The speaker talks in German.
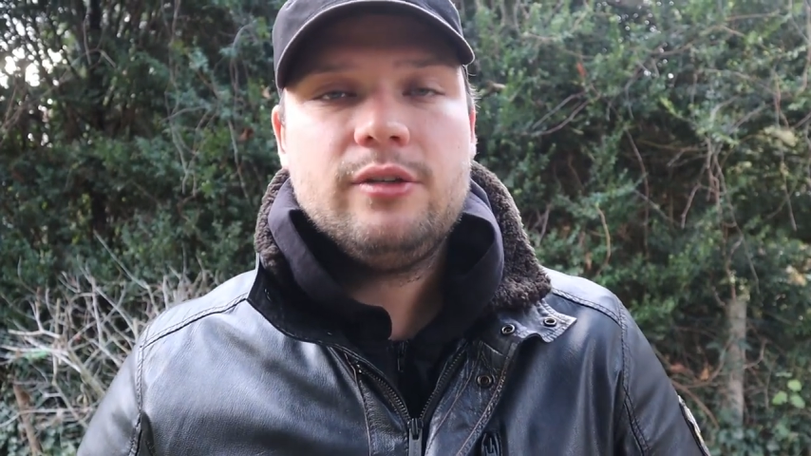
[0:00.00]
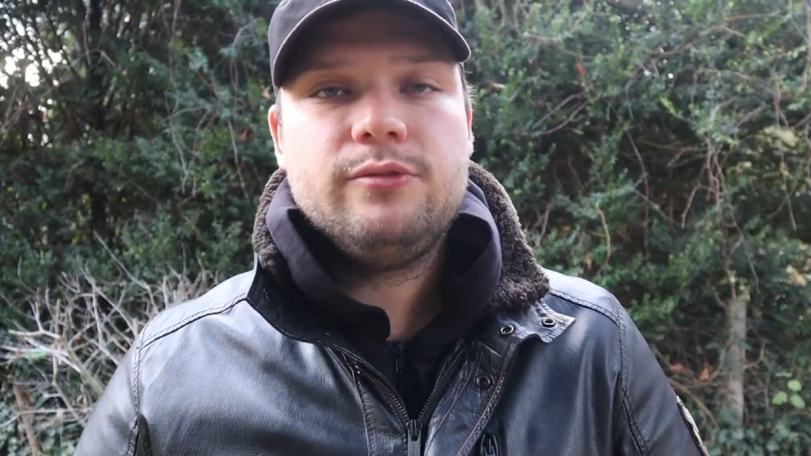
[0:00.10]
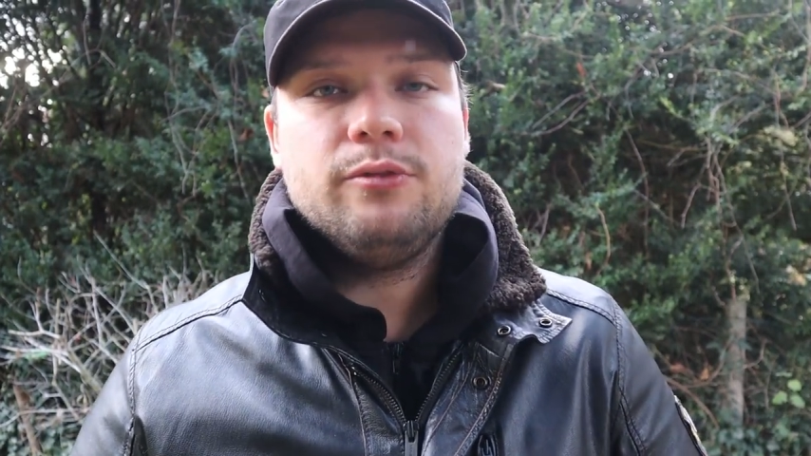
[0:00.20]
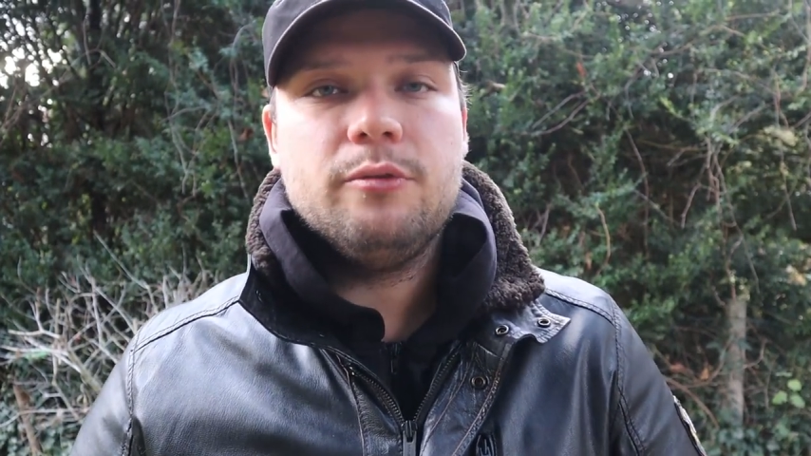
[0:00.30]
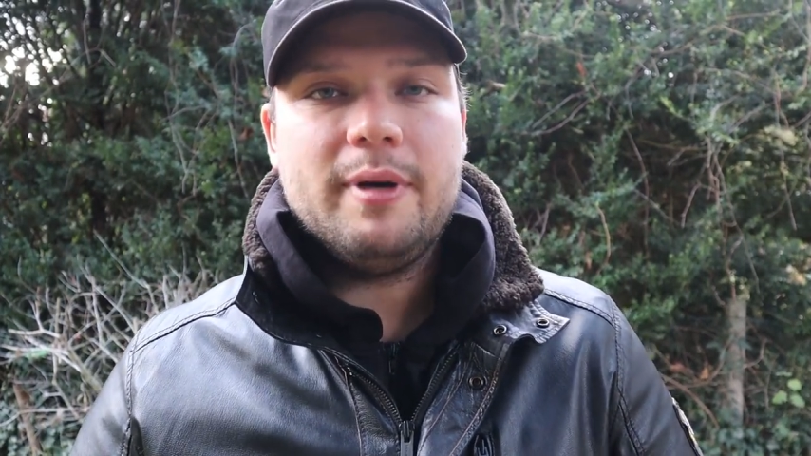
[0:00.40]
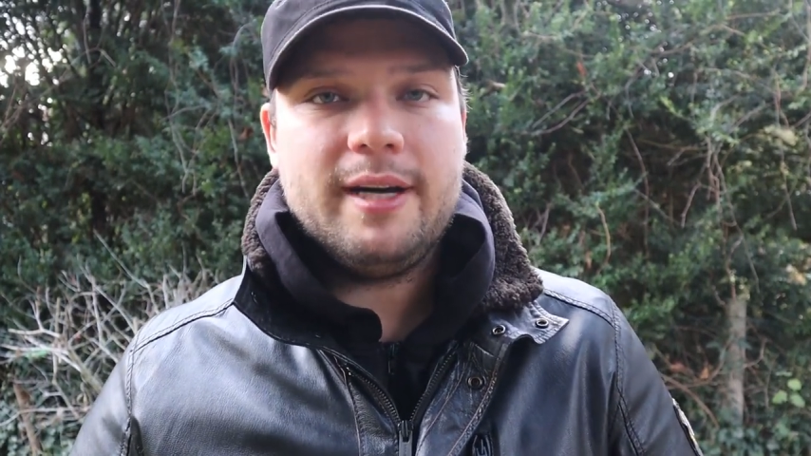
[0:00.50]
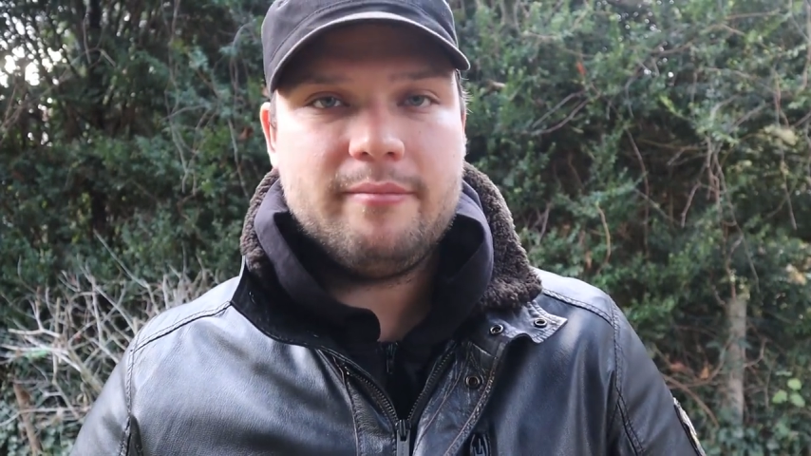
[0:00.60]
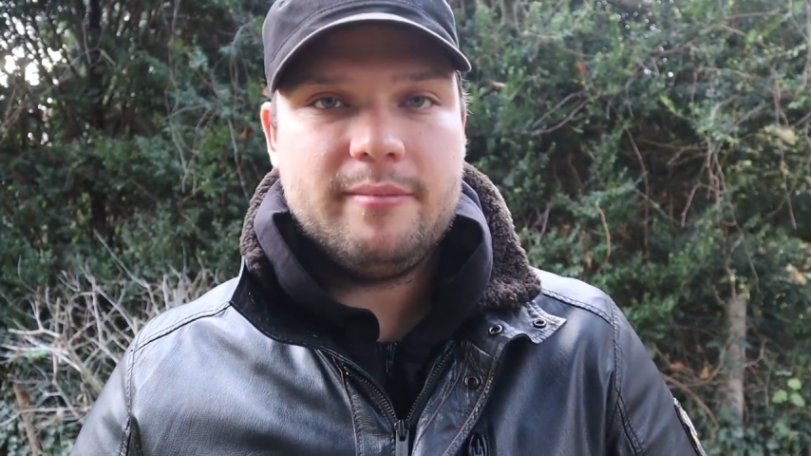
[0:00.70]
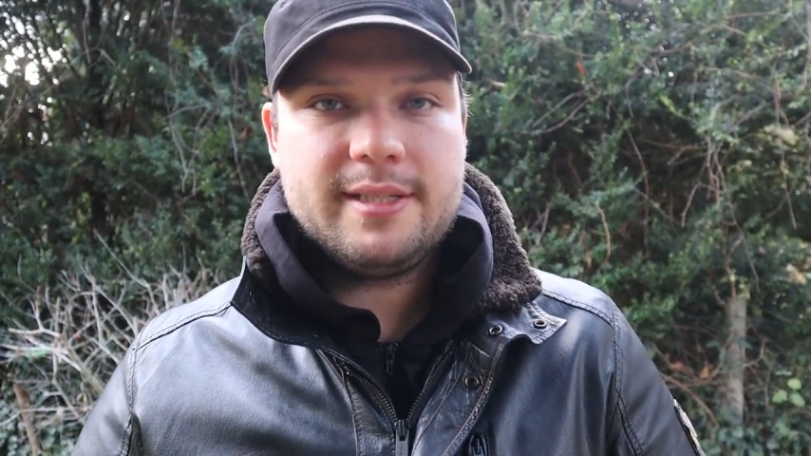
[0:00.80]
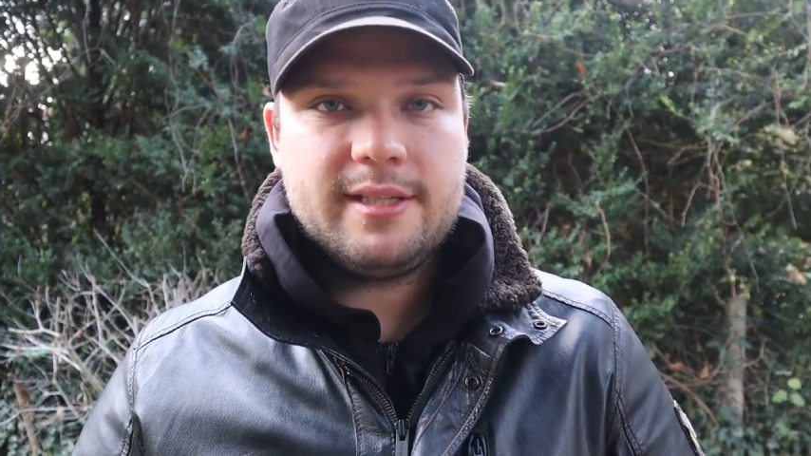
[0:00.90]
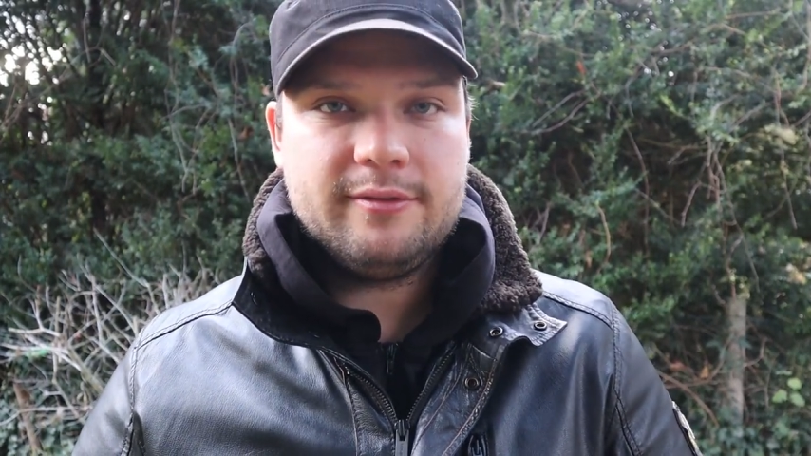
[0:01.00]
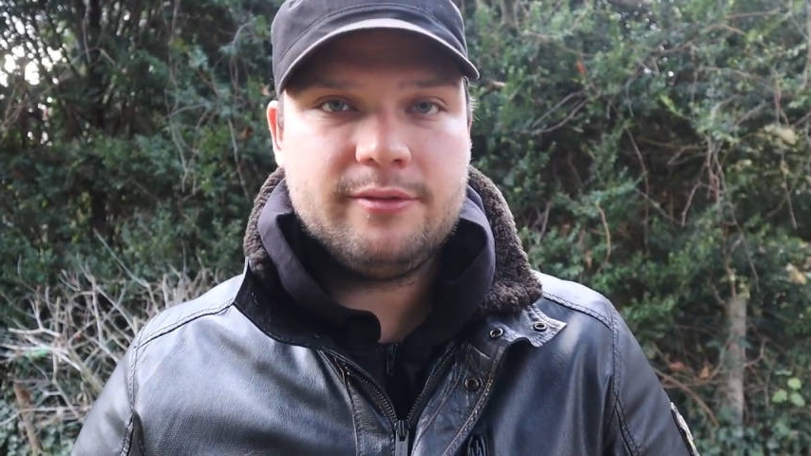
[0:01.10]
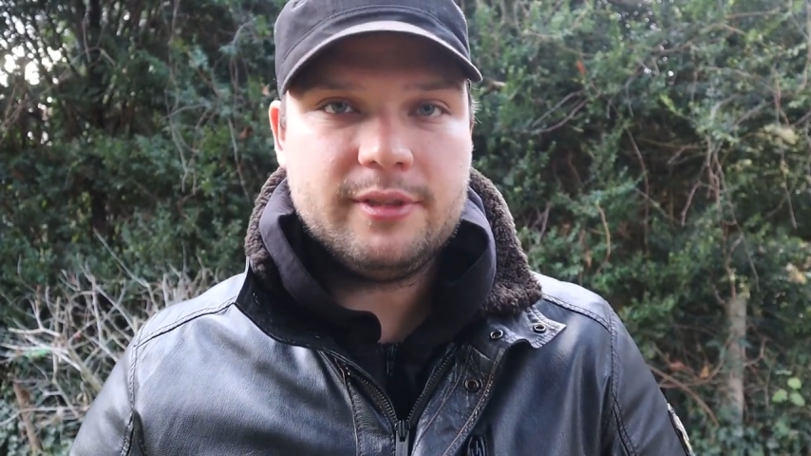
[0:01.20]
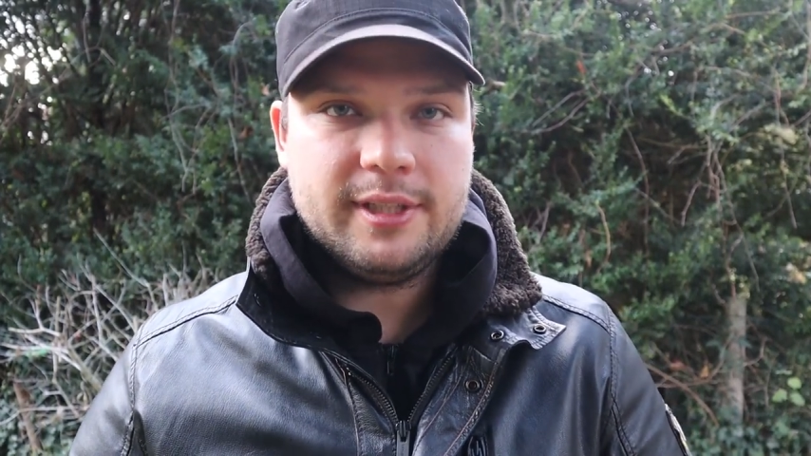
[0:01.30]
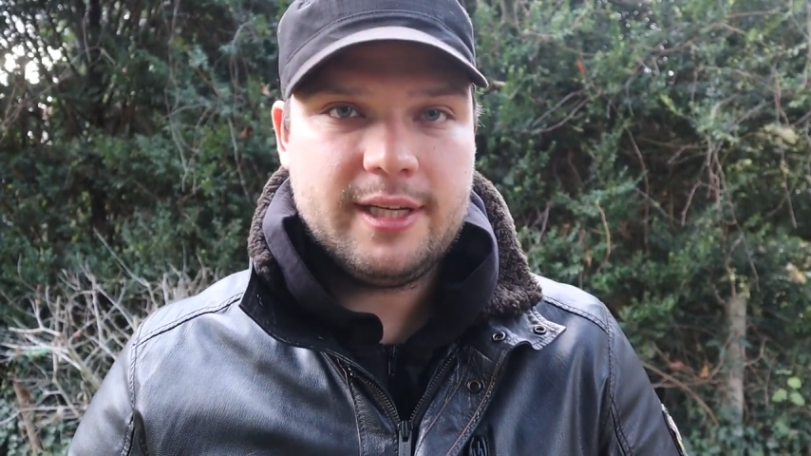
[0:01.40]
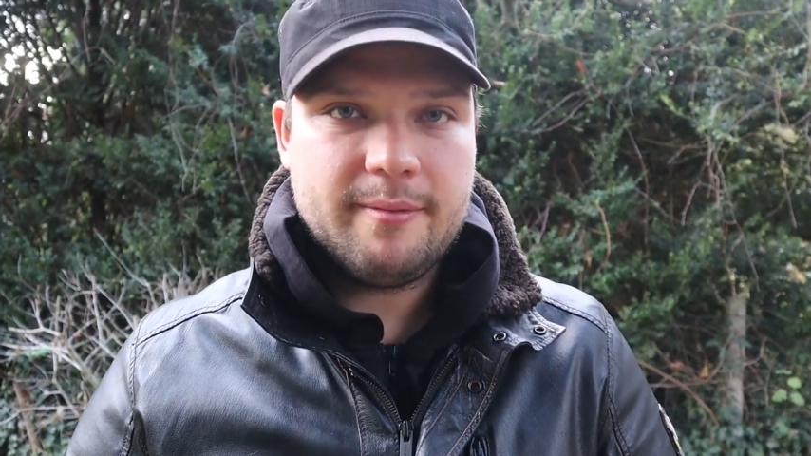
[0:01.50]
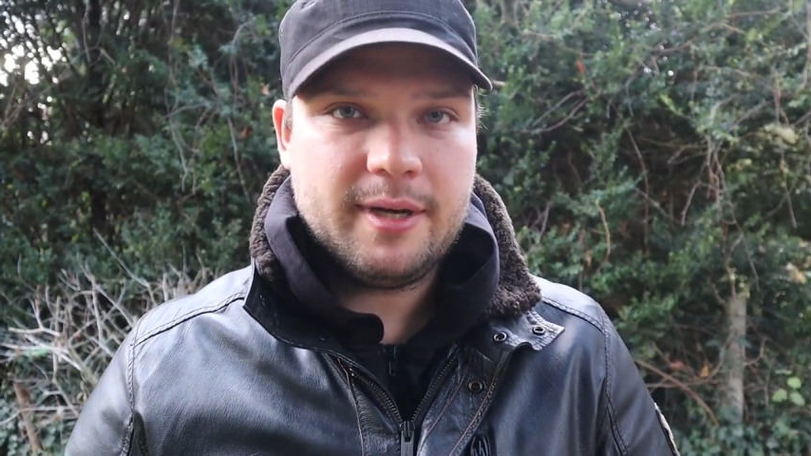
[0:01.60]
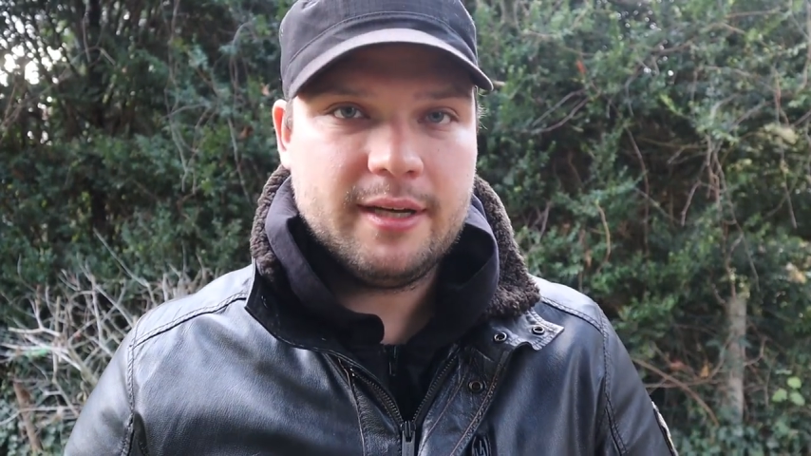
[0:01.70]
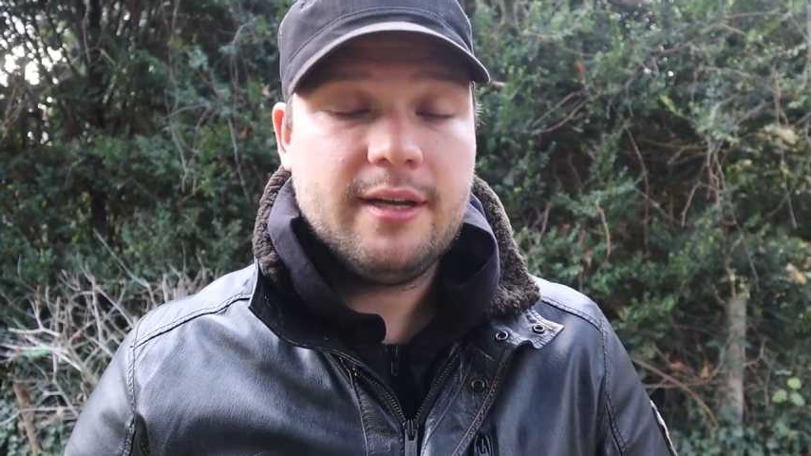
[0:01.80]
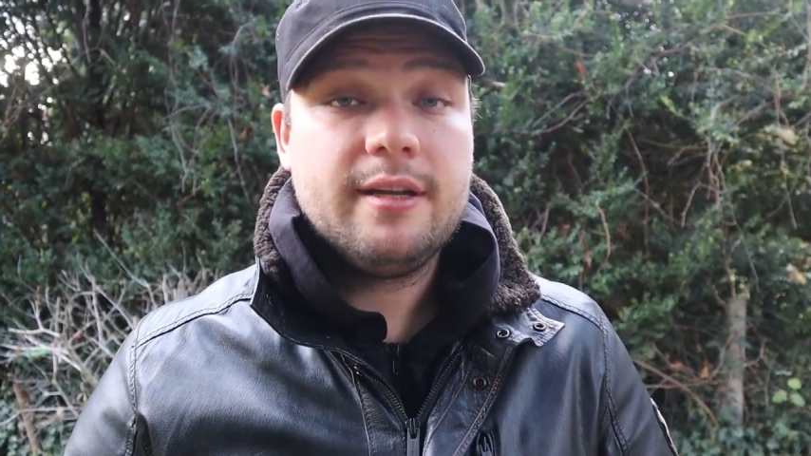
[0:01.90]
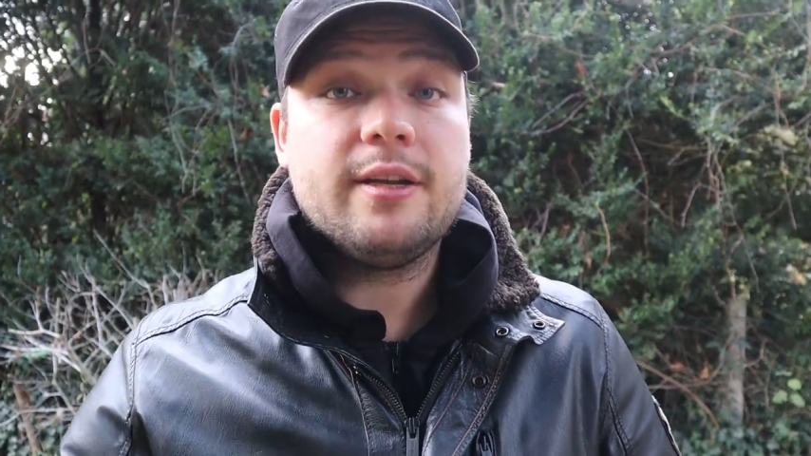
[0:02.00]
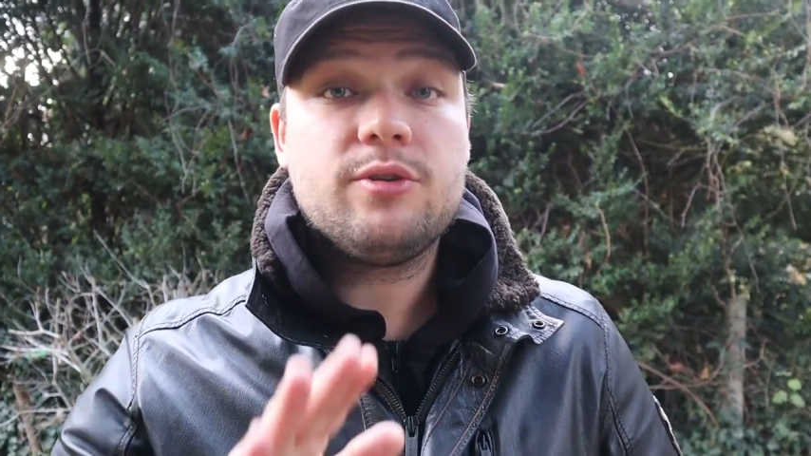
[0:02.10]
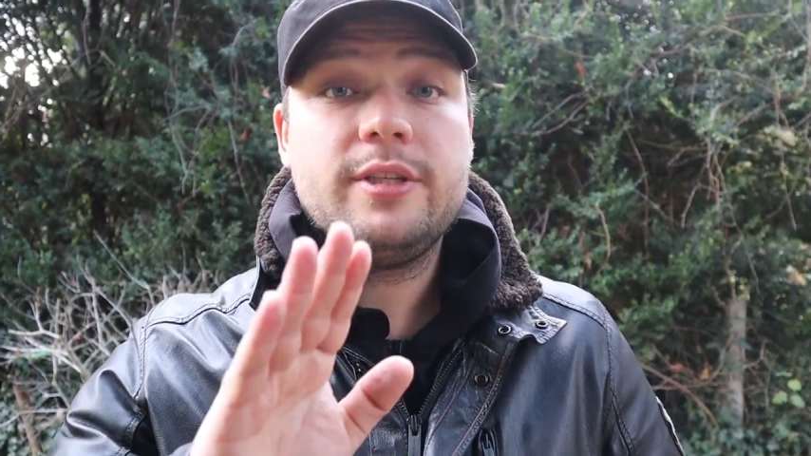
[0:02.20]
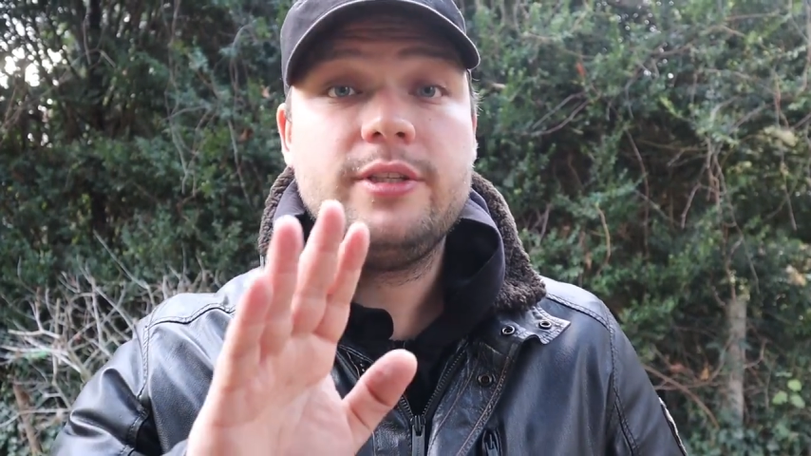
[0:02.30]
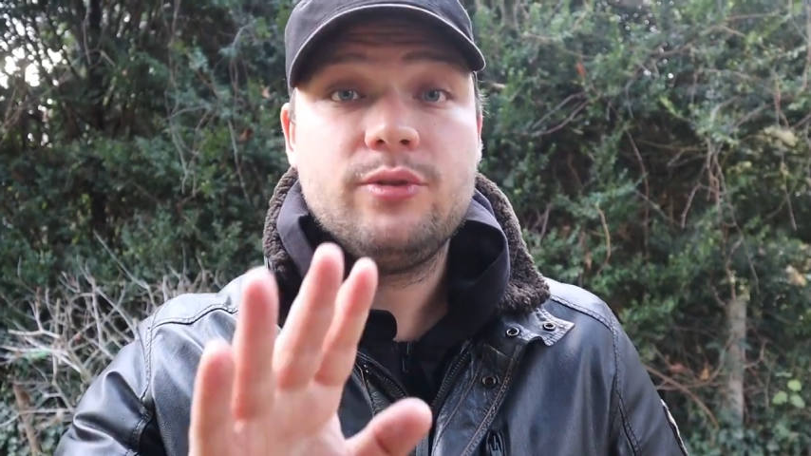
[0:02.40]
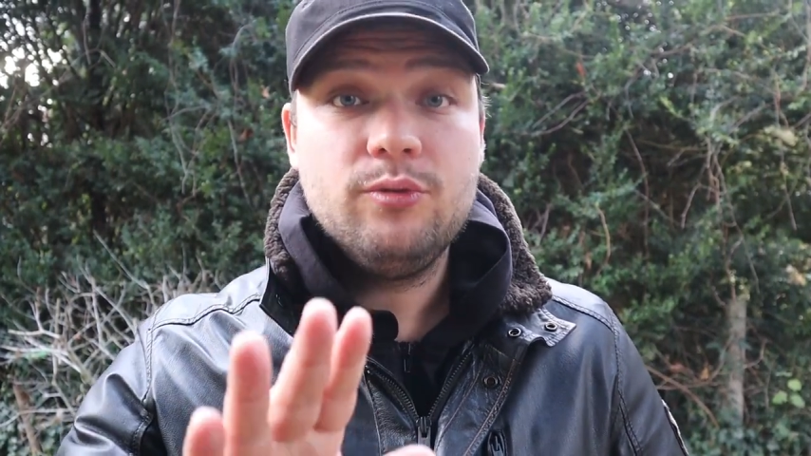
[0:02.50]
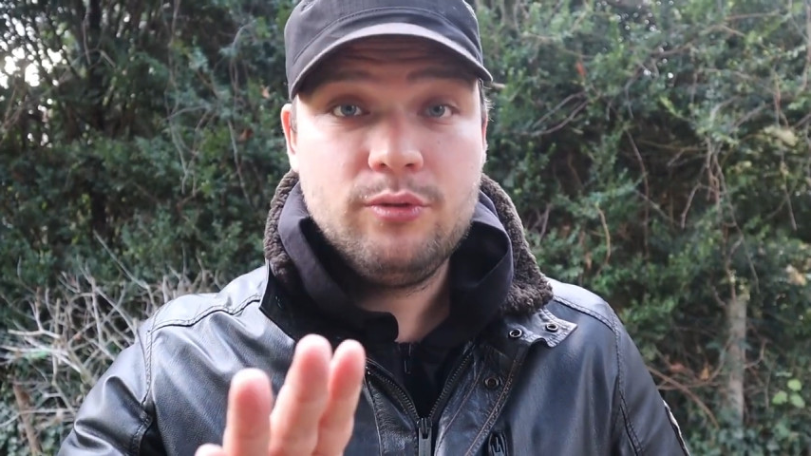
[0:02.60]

führbaren Messer für jedermann. Natürlich nicht